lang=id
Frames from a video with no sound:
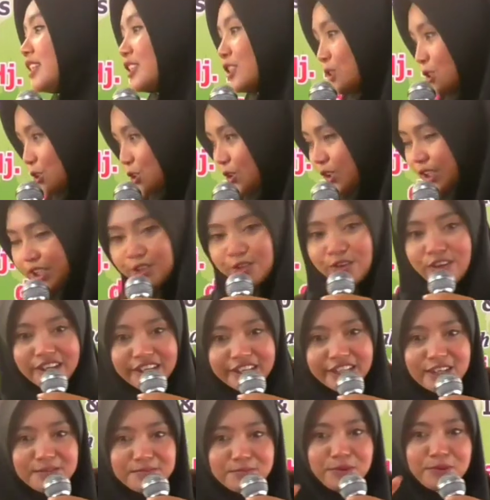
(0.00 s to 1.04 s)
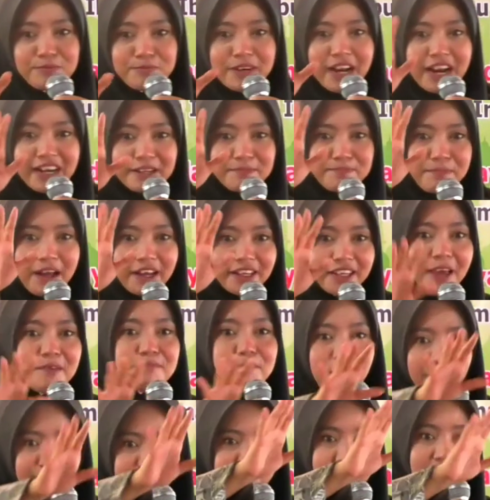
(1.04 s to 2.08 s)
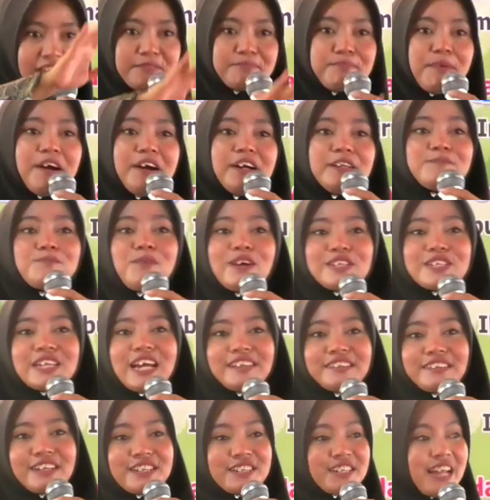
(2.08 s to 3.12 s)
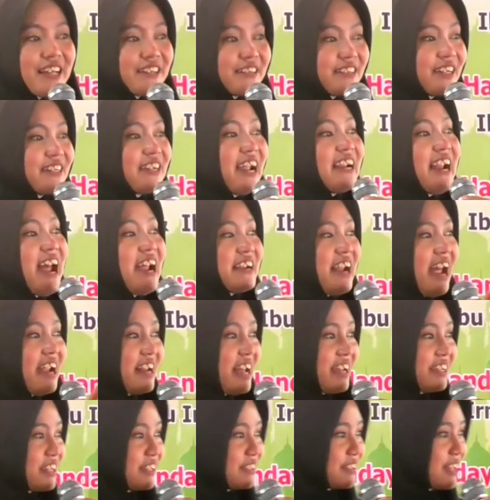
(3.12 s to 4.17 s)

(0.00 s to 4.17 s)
Justru itulah ilmu dari pakai manfaat banget buat santri-santri dan anak-anak